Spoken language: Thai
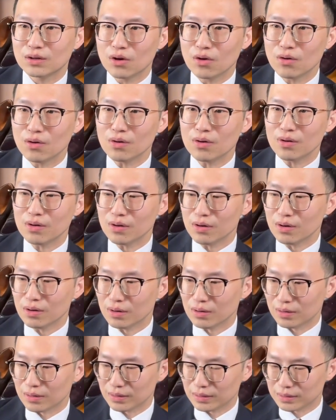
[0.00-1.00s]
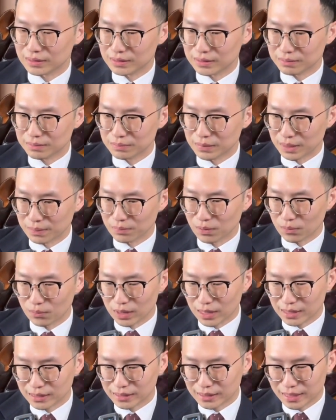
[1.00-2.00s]
ก็เหมือนผม
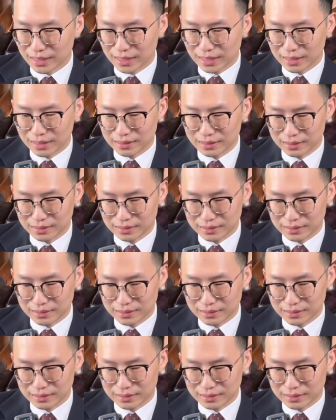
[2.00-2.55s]
ว่าเทรน